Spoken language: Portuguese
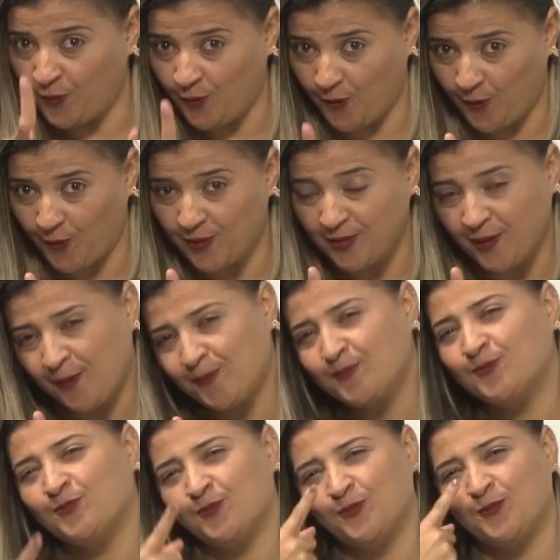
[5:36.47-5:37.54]
Então, vamos
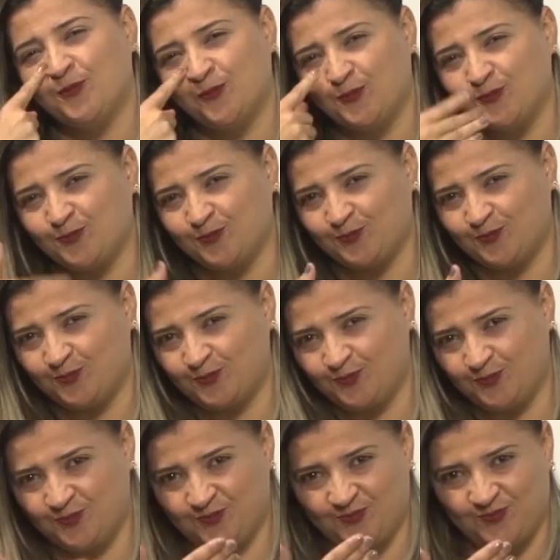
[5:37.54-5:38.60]
continuar nossa
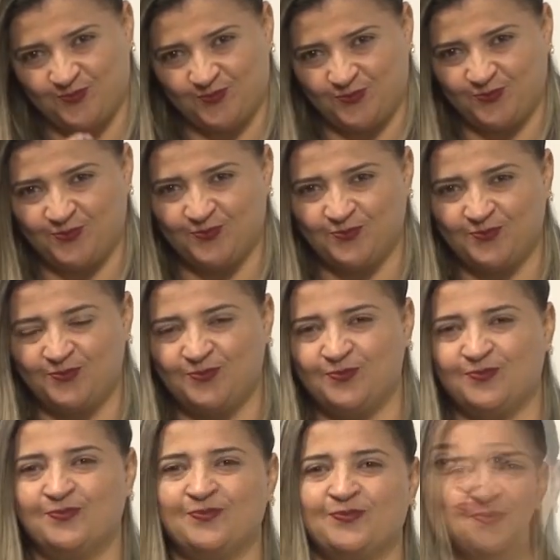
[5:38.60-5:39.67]
aula.
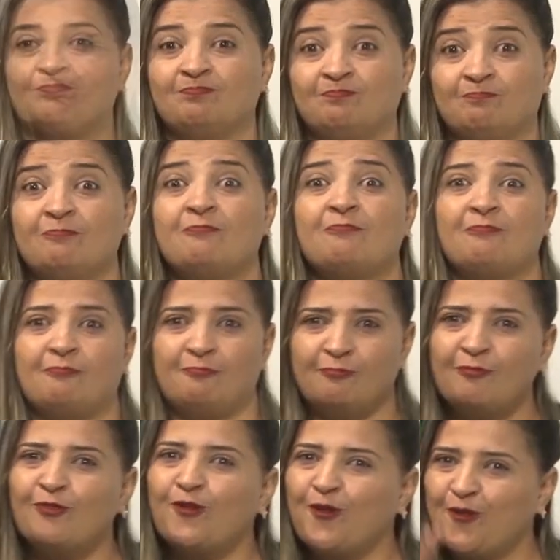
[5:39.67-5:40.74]
Então vocês
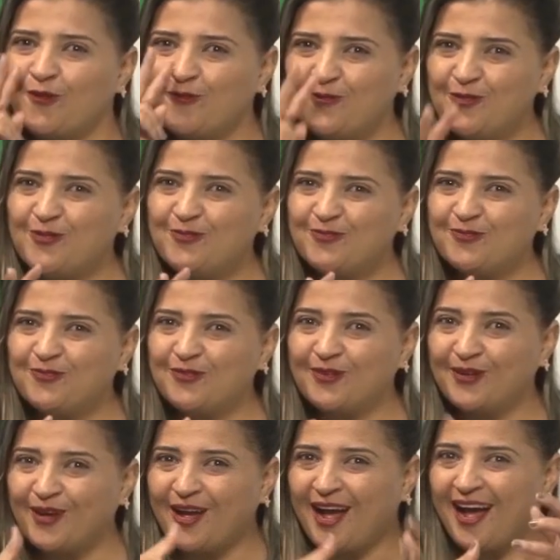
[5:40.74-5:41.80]
viram antes eu
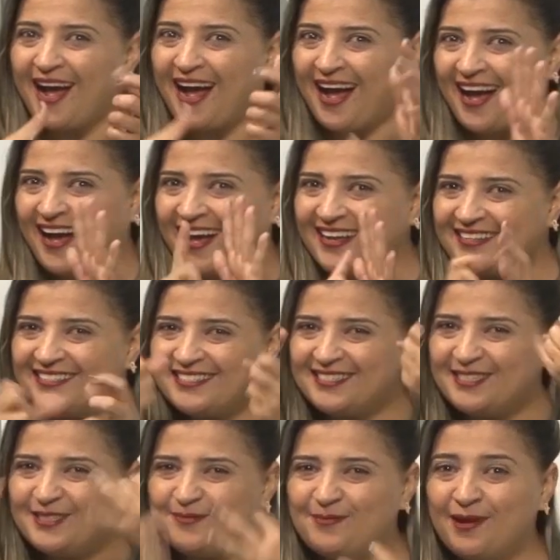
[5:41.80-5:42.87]
expliquei sujeito,
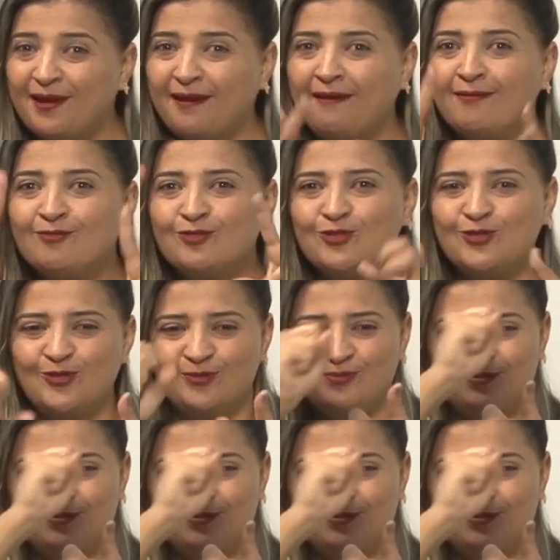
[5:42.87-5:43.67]
verbo e objeto.